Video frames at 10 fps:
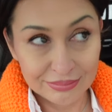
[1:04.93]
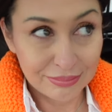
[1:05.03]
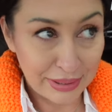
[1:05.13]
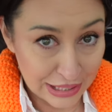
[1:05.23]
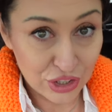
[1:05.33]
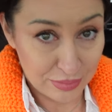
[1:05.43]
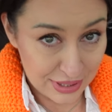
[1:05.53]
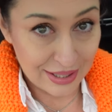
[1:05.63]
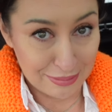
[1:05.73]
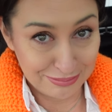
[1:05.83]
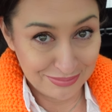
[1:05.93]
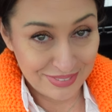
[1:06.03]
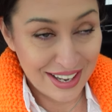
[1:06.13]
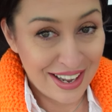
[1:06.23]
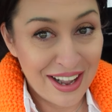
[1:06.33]
по нашим делам,
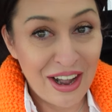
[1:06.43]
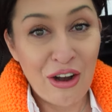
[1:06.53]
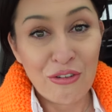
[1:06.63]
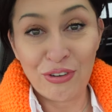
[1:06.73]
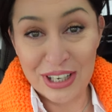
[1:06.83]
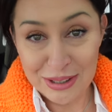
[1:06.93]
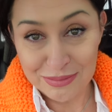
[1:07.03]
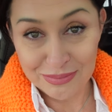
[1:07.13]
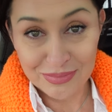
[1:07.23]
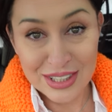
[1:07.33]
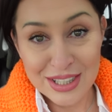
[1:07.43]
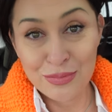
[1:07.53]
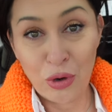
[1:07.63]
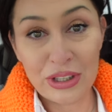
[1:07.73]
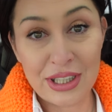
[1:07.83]
вы
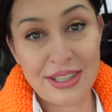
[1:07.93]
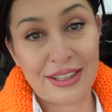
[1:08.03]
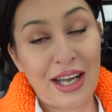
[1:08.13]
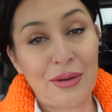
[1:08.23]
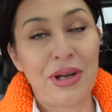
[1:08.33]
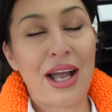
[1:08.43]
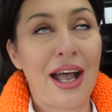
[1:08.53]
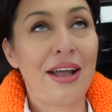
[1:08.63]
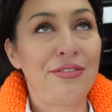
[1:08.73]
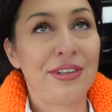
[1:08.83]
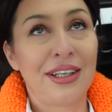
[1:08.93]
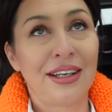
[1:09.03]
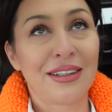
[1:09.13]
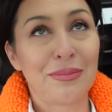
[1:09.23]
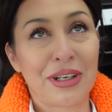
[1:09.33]
смотрите, как мы
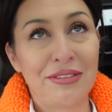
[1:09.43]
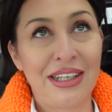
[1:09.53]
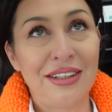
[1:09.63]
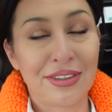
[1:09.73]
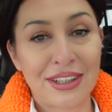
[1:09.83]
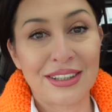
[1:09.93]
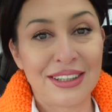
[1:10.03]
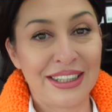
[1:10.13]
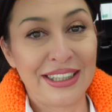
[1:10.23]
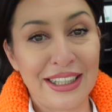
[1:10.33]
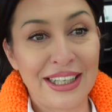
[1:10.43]
офигенно провели выходные.